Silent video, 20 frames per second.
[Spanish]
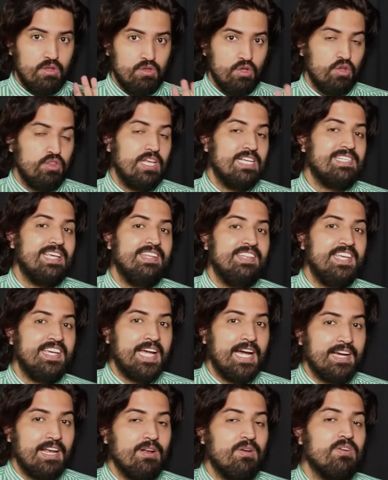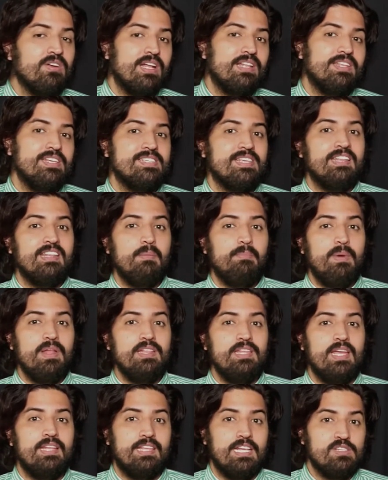donde se indica que el contratista
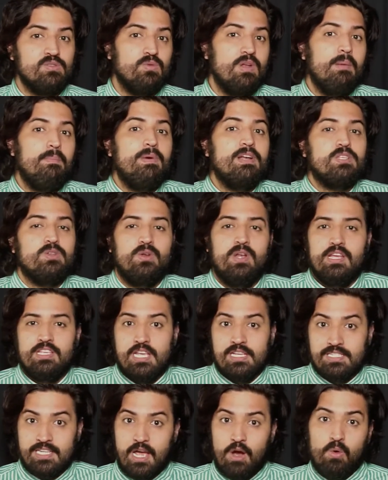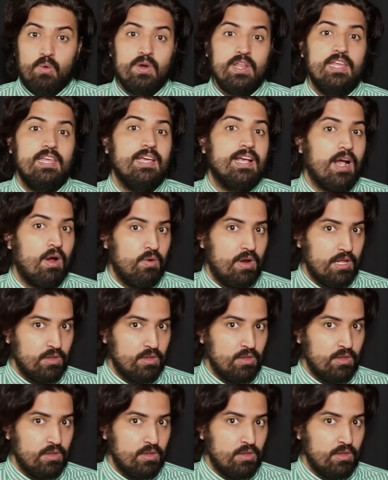independiente es una persona, ya sea jurídica o